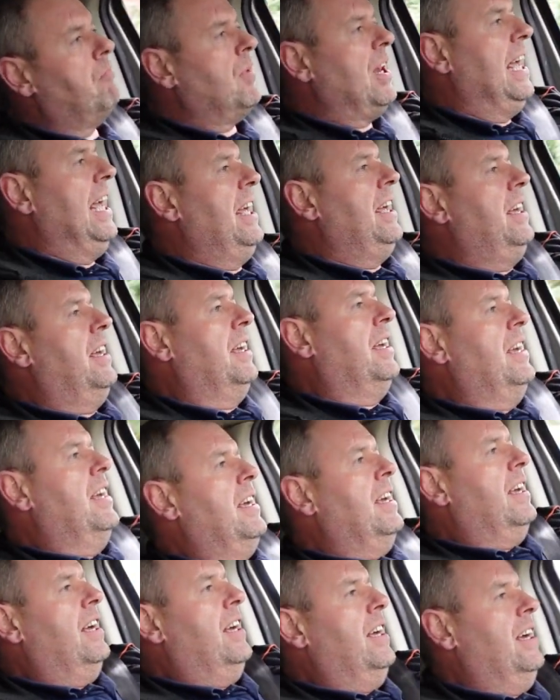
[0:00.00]
Und
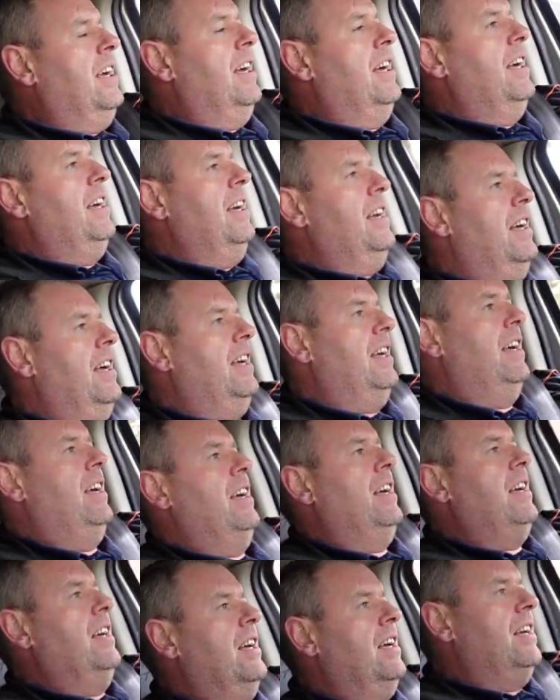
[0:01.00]
ein paar haben sich auch ein einen
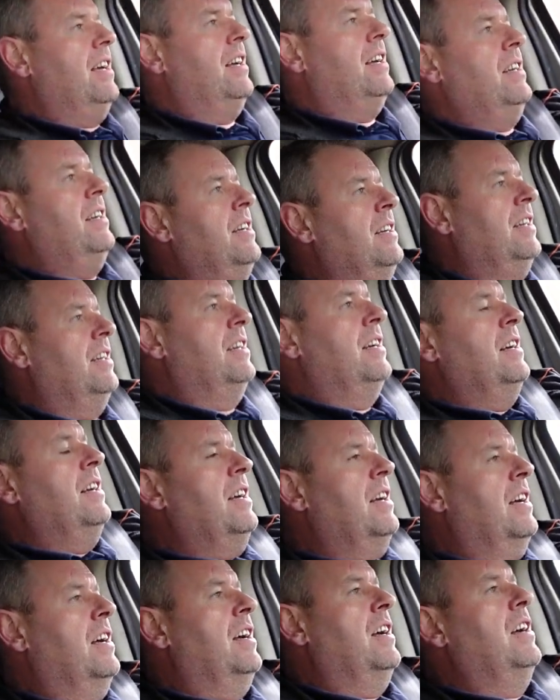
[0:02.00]
aufgesackt, aber bei dir
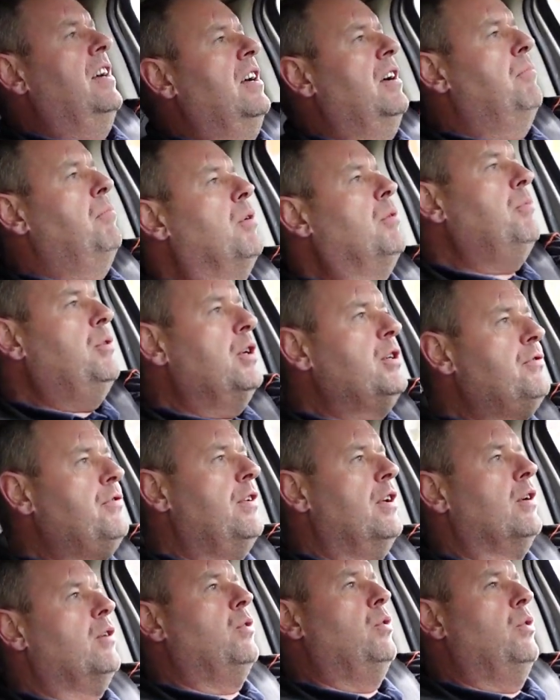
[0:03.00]
ist gut, ne? Bei mir ist
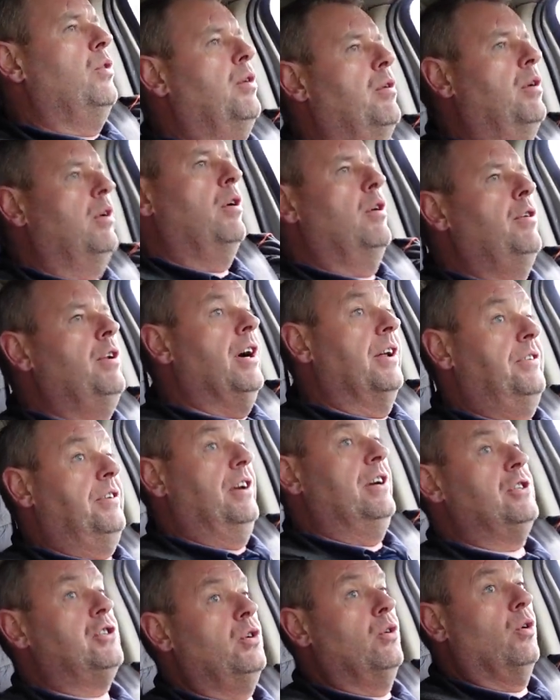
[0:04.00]
wieder gut. Ja. Nach
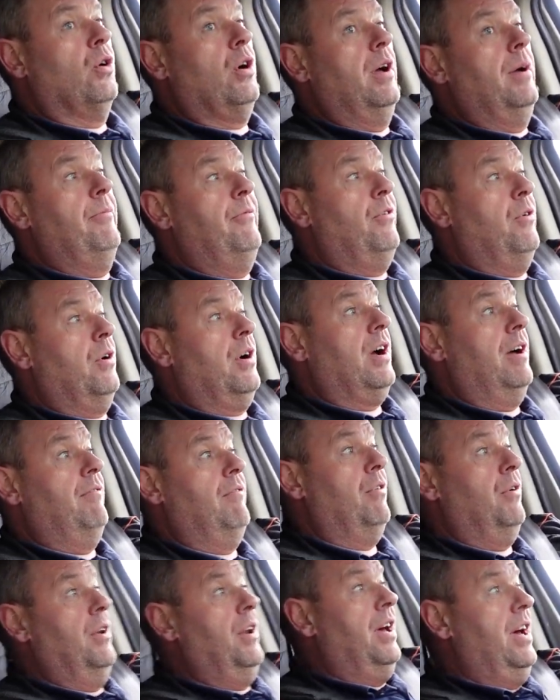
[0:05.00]
der Schluckimpfung kein
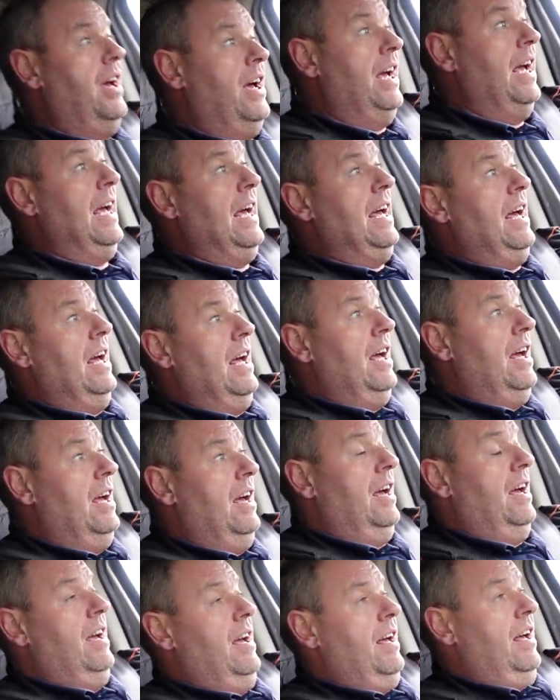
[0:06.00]
Wunder. Ey. Oh, hätte
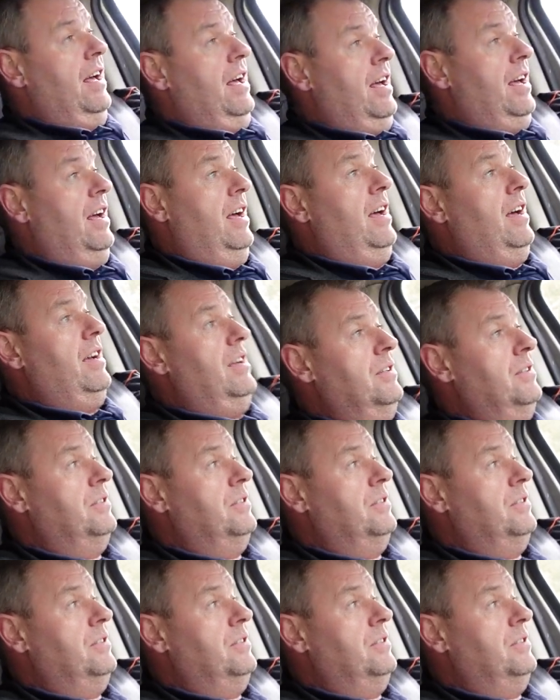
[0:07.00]
ich mal mitmachen sollen.